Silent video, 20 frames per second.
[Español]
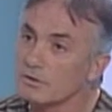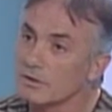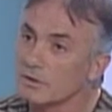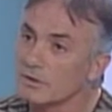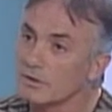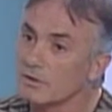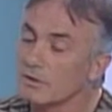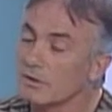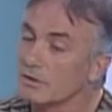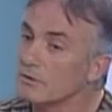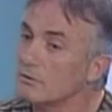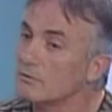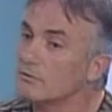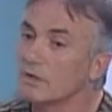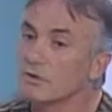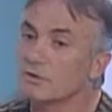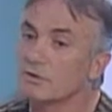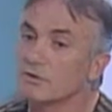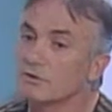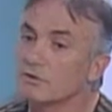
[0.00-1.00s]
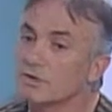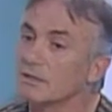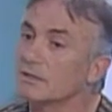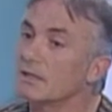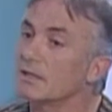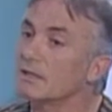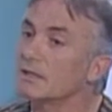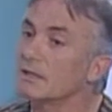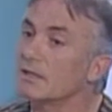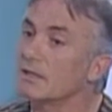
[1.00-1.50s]
creo que es de los años
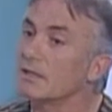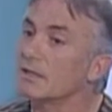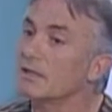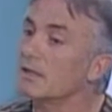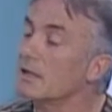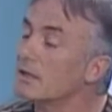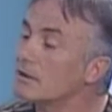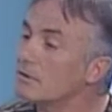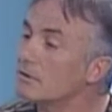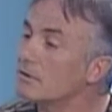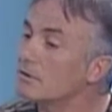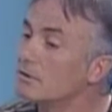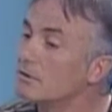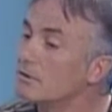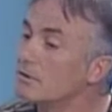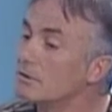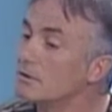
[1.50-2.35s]
70 y algo,